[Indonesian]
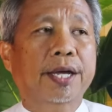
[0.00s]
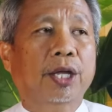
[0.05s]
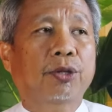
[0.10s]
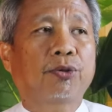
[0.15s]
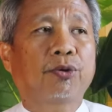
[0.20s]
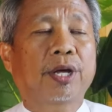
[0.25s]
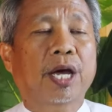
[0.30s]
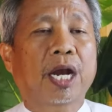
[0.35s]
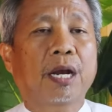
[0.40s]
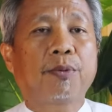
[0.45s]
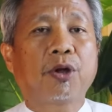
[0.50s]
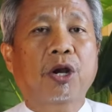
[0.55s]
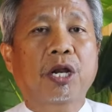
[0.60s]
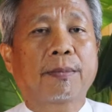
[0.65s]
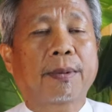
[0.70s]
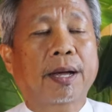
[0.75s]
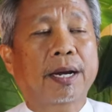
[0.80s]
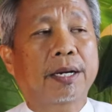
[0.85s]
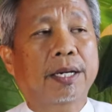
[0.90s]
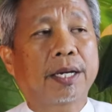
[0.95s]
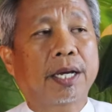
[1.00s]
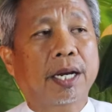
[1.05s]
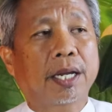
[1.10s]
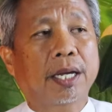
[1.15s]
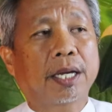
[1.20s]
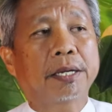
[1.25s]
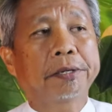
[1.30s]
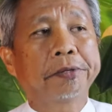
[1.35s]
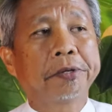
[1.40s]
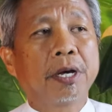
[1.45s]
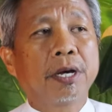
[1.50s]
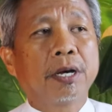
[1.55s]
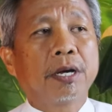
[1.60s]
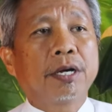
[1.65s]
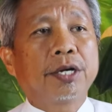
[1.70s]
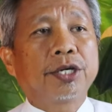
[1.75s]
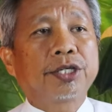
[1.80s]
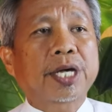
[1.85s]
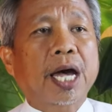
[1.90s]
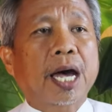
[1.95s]
yaitu di Alibirni Mandiri,
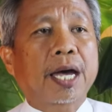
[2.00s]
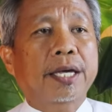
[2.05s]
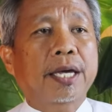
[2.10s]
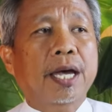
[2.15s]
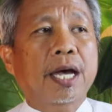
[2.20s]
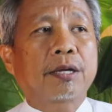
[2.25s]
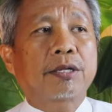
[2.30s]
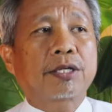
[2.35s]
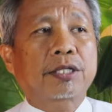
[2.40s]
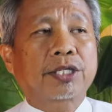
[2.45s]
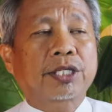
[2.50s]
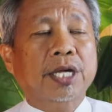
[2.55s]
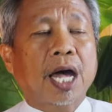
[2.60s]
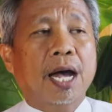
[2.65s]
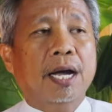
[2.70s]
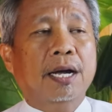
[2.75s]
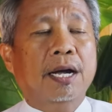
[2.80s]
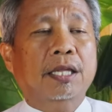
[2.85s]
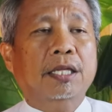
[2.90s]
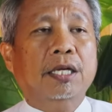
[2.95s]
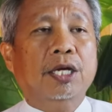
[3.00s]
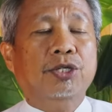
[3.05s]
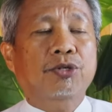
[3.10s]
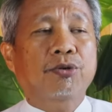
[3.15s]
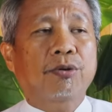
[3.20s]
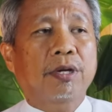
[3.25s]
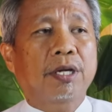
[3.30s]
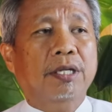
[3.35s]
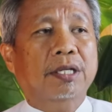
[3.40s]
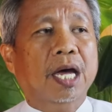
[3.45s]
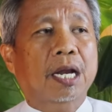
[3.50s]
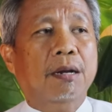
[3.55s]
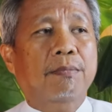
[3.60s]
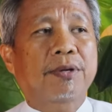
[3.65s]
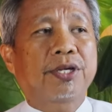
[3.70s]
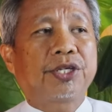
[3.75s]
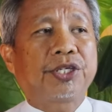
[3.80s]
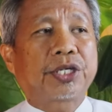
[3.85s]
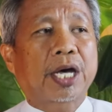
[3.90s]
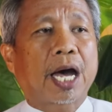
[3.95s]
saya sangat kesulitan
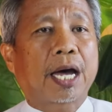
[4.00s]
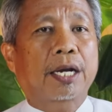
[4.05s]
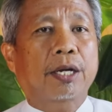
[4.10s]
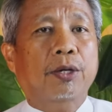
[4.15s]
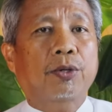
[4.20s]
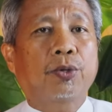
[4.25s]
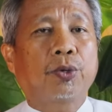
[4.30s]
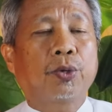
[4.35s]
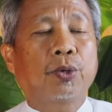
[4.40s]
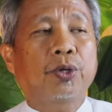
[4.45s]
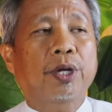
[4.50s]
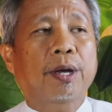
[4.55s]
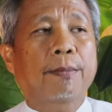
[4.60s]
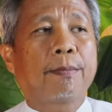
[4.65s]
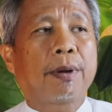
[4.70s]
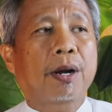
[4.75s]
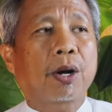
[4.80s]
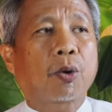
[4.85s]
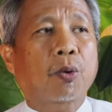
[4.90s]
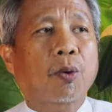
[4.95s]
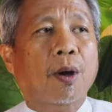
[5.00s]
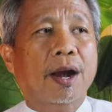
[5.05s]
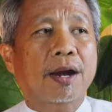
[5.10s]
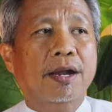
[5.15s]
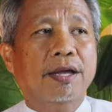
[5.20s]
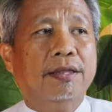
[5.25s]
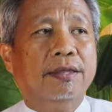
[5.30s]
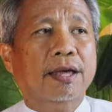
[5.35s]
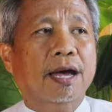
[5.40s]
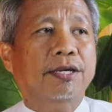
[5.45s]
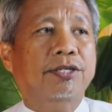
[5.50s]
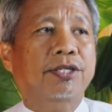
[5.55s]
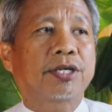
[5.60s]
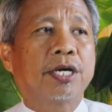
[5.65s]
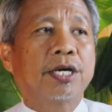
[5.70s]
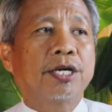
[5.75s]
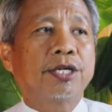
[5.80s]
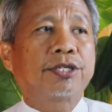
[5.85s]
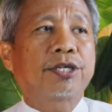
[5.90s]
mencari guru yang berkualitas